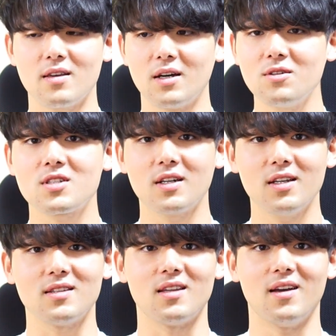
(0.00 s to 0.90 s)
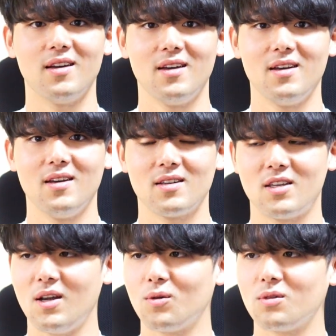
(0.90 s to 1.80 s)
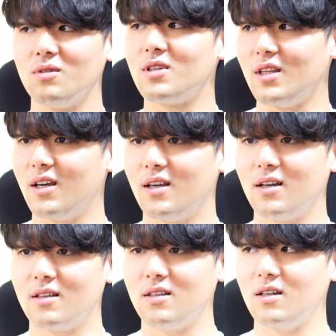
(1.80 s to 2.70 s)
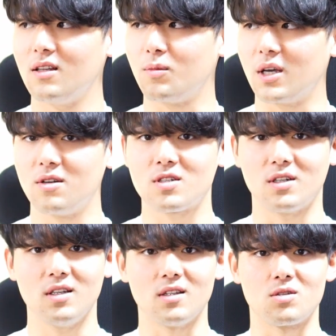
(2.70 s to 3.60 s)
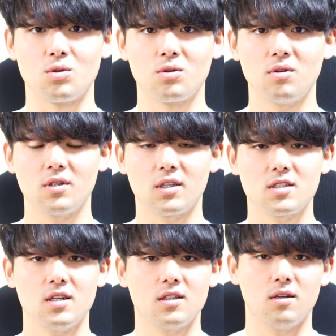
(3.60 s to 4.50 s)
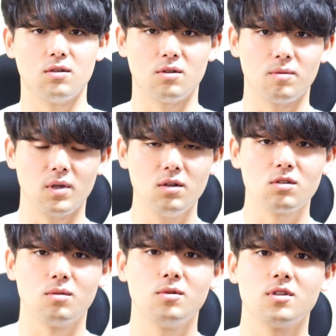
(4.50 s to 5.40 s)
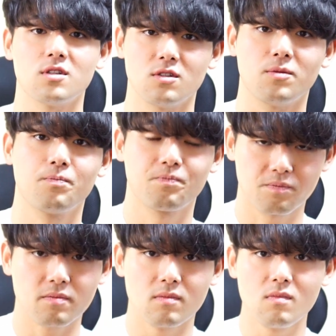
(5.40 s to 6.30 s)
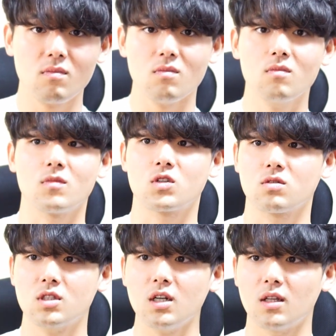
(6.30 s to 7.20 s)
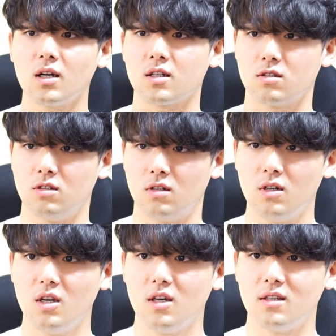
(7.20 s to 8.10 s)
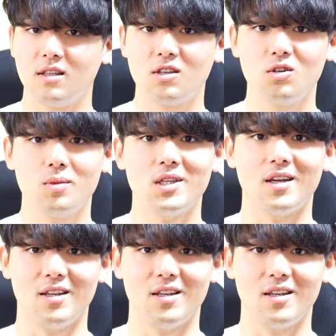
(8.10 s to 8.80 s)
やるしかないってきれ事抜きで嫌でもやるしかないっていう状況に立たされてる人いると思うんですよ、うん、そしたらなんかその人形みた